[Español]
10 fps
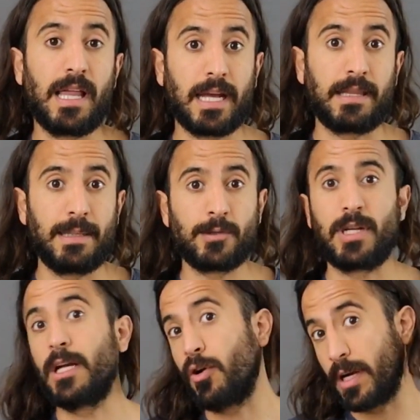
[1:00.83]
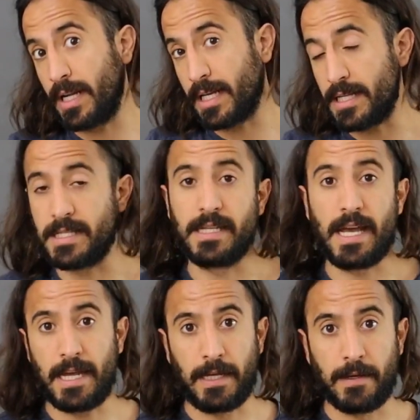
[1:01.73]
que tenemos al escoger X
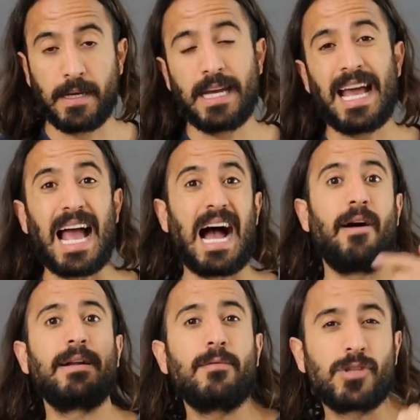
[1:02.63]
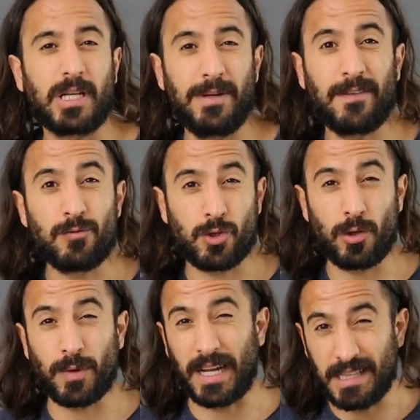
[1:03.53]
e Y. Ahora vamos a escribir la función
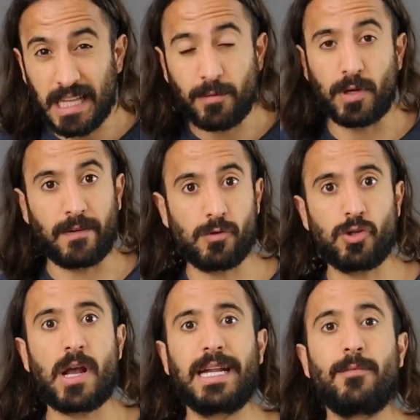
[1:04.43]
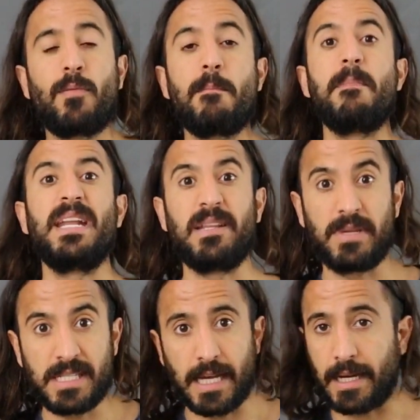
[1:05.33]
objetivo, la función que queremos
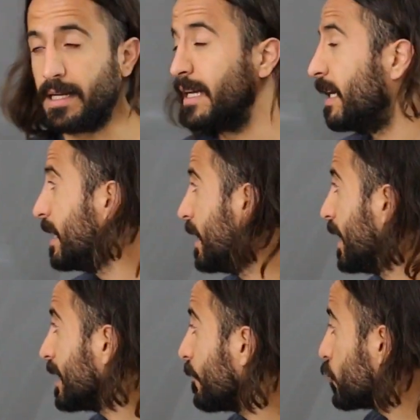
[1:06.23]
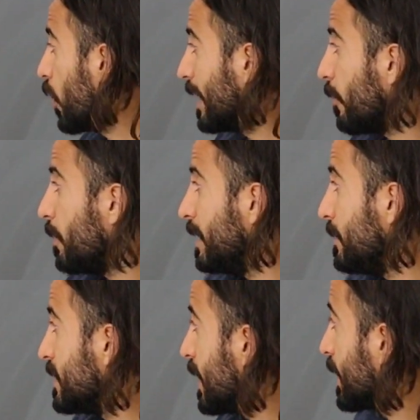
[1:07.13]
minimizar. Esta función que queremos
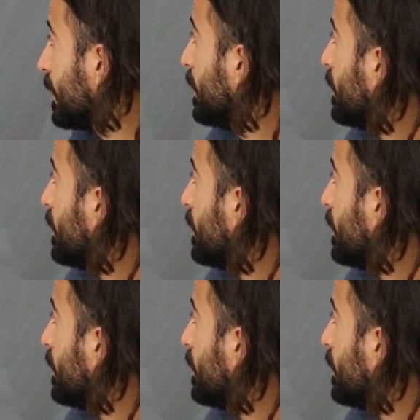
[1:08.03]
minimizar